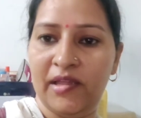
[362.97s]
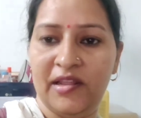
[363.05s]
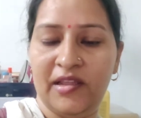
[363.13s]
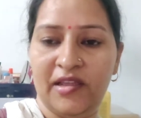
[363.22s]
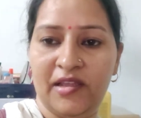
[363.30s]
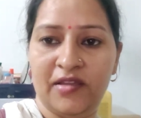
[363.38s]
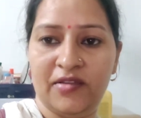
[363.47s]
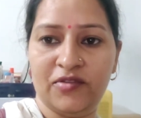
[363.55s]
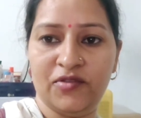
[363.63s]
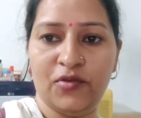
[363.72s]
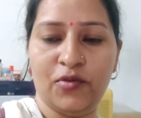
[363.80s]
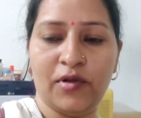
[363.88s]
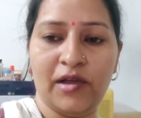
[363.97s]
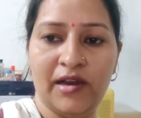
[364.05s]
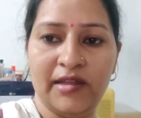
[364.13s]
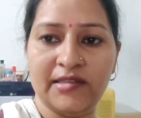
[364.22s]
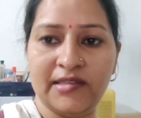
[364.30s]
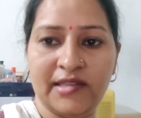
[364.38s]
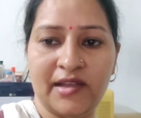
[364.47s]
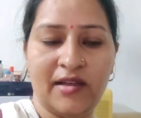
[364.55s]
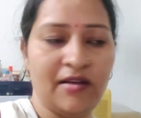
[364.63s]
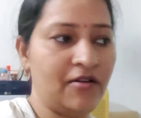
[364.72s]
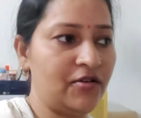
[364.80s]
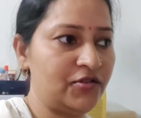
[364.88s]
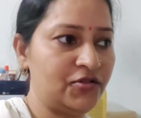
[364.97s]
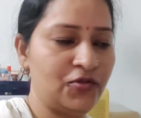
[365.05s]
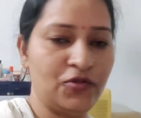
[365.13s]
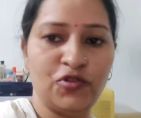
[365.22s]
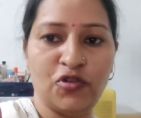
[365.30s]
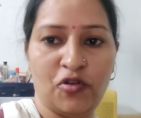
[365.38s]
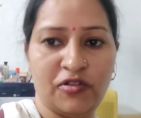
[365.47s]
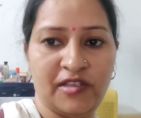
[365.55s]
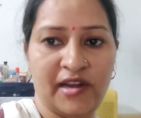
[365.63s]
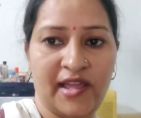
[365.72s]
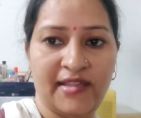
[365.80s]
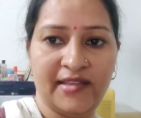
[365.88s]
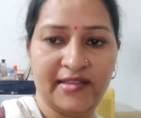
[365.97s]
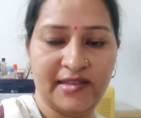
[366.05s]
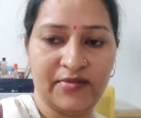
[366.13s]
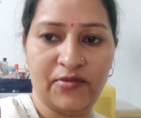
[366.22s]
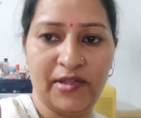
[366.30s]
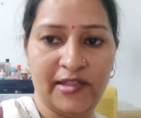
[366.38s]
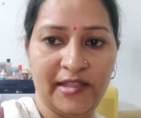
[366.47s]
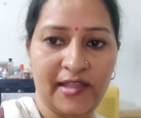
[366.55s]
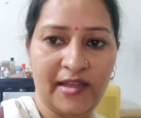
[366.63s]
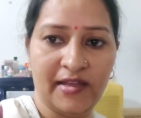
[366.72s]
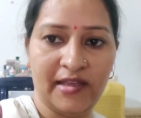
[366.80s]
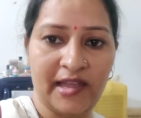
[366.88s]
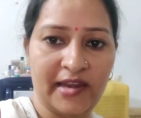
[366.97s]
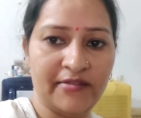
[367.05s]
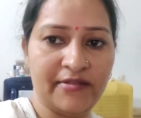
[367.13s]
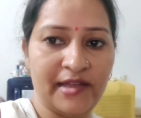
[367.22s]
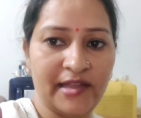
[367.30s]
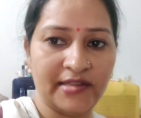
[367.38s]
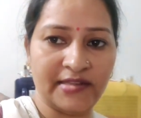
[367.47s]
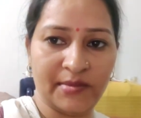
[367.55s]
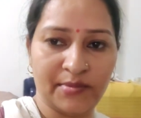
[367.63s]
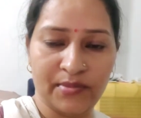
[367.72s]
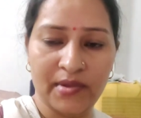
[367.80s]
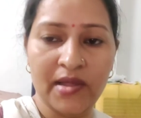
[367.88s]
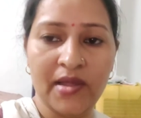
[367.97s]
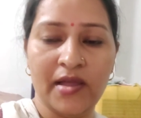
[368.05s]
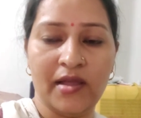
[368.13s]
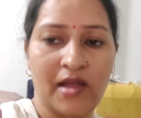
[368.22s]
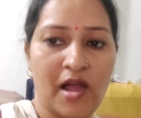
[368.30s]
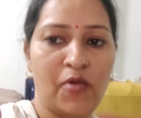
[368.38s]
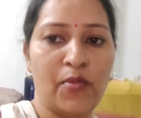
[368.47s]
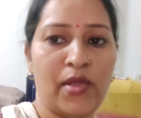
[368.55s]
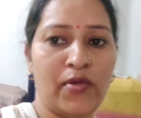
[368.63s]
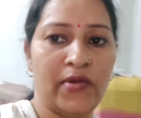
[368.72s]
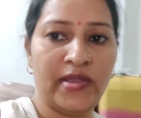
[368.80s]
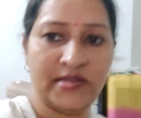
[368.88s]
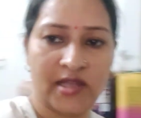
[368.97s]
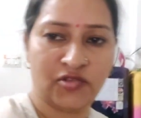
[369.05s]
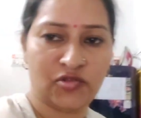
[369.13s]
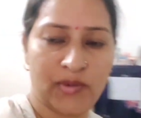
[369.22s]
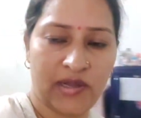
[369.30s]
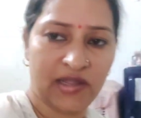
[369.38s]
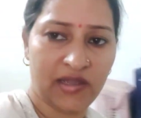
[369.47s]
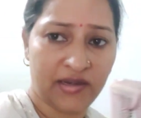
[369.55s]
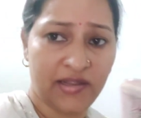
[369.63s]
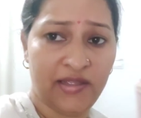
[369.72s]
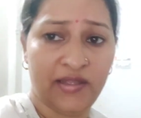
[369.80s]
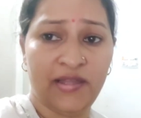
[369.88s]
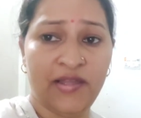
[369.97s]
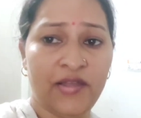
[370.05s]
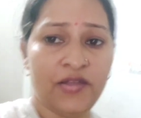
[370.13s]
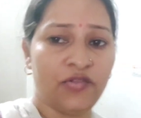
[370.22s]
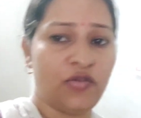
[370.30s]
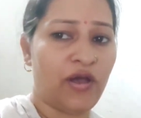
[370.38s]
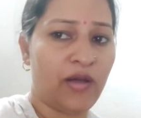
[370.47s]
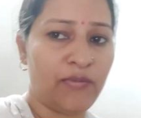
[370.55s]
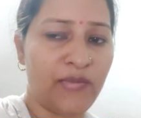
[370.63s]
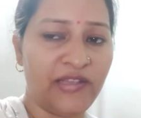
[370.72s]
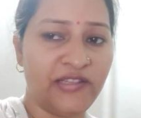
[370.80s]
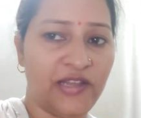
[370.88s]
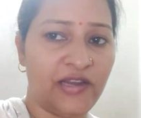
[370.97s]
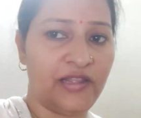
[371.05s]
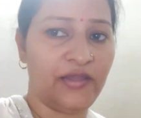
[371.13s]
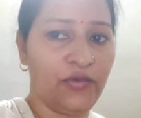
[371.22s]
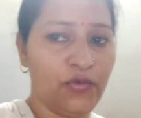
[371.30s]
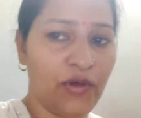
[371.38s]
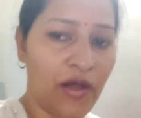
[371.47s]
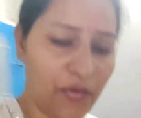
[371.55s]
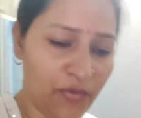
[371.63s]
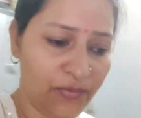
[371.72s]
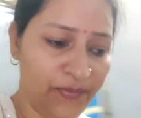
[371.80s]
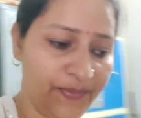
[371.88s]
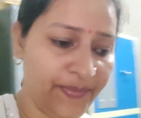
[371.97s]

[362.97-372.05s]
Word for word: मेरे जो कलश था और जो जौ से रहे थे सब वहीं थे अग्यारी वगैरह सब गांव में हुई सासू माँ ने करी तो अब मैं जा रही हूँ गांव